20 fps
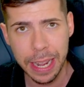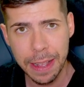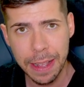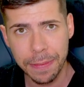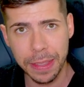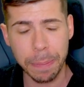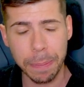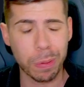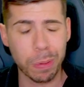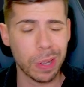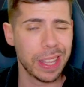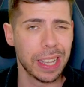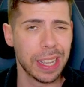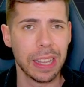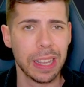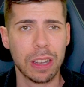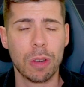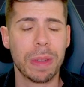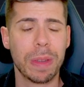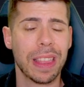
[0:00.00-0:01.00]
después de que
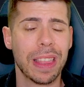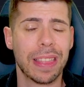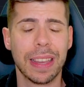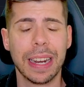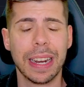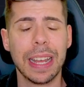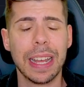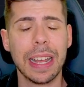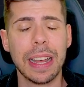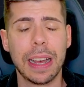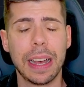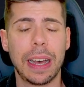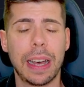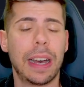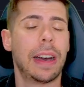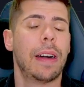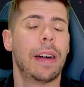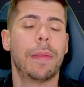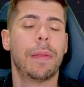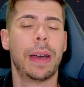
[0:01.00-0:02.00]
comenzara
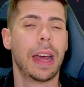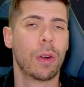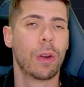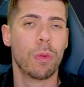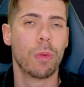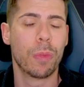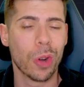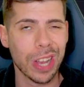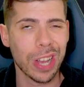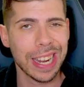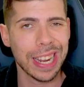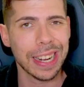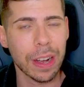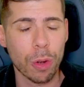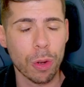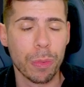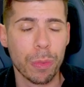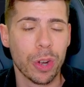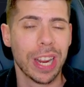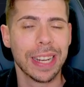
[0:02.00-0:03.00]
a, rumorear,
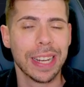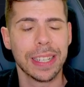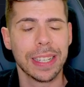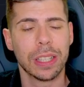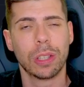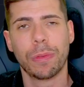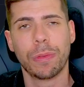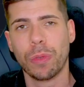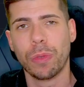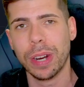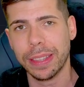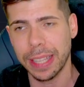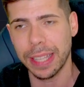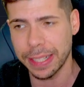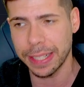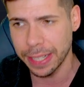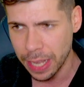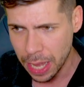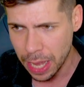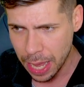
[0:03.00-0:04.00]
rumorearse estos fuertes,
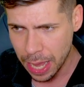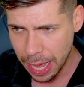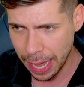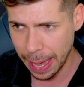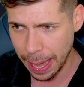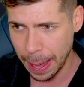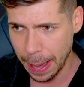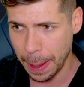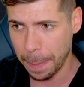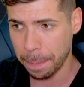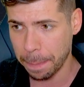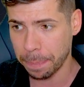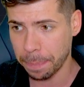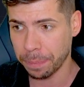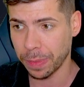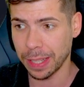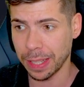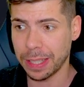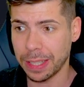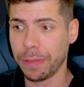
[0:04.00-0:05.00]
em,
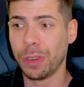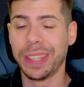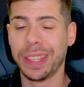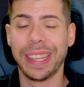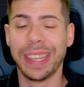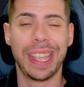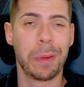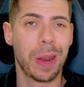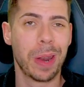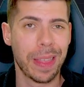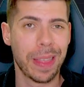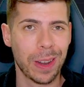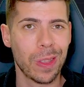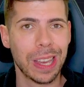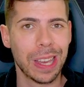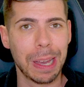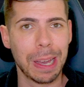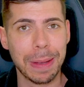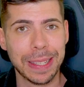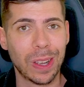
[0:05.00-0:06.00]
este fuerte quebradero de
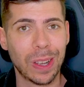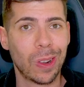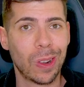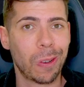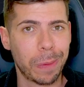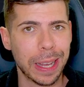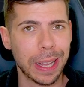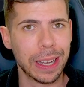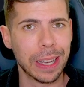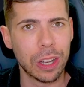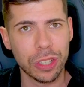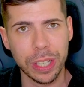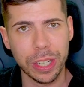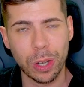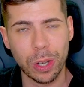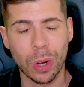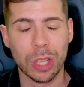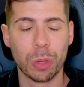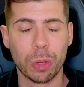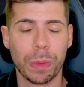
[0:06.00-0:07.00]
cabeza con los bancos y con la
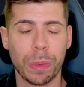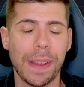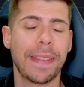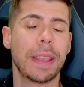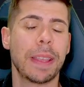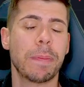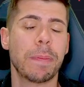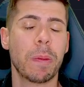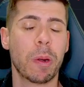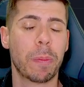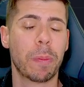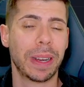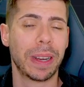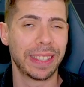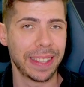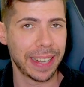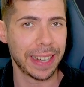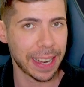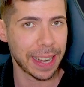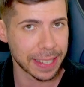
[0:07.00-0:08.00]
subida de tipo por parte de
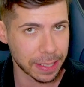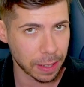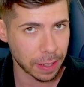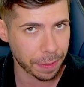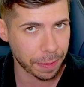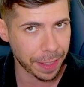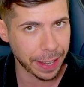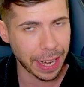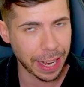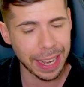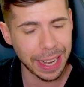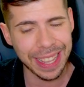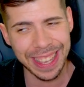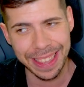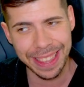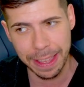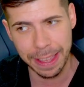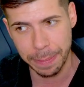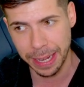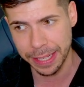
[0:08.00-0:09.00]
la Reserva Federal y
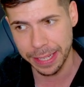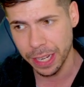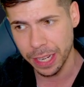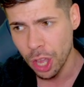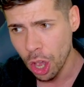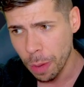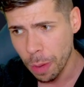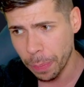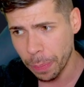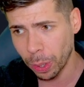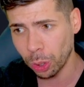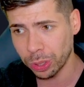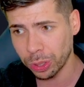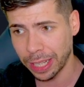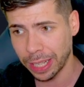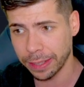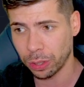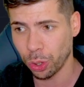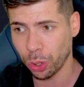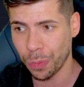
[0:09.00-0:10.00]
demás. Por lo
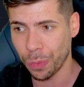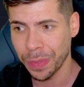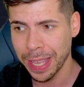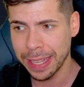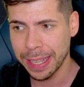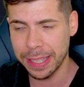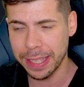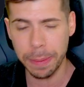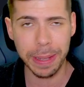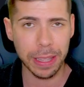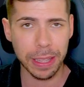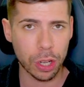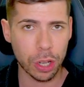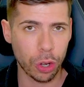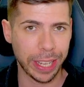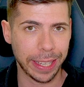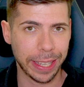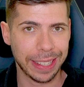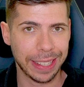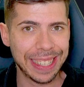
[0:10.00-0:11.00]
tanto, si
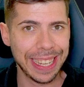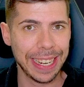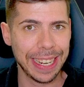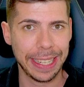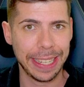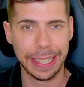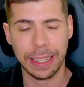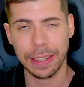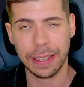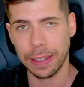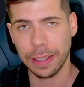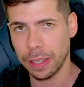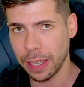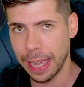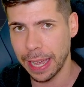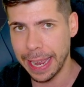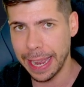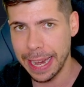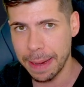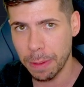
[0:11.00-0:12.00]
Bitcoin quiere
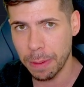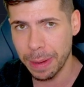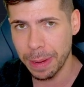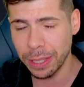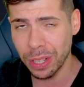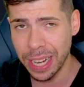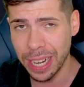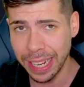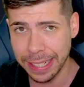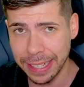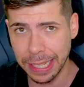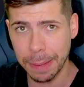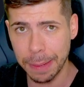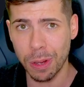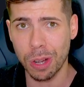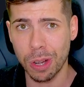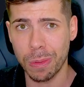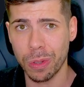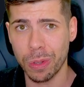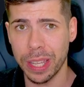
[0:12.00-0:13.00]
en el momento en el que estamos,
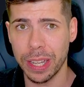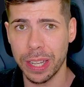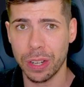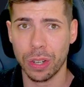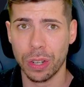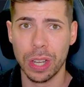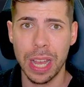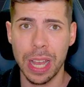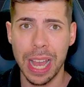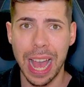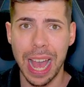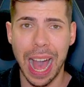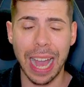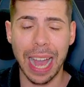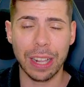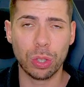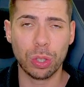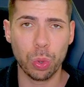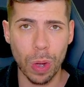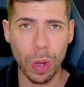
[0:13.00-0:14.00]
como digo,
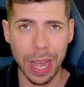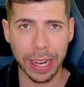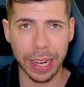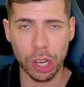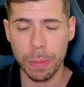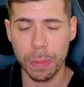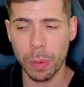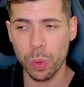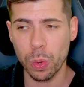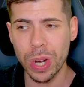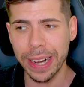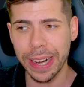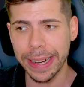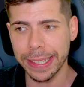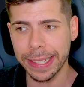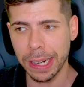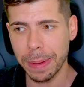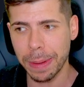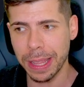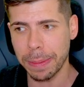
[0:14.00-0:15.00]
actuar como una
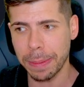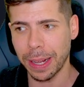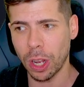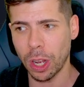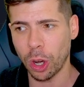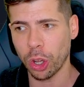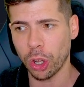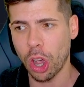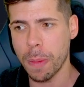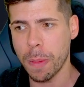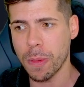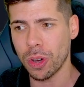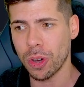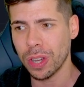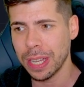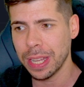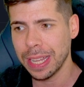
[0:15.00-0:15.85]
reserva de valor, como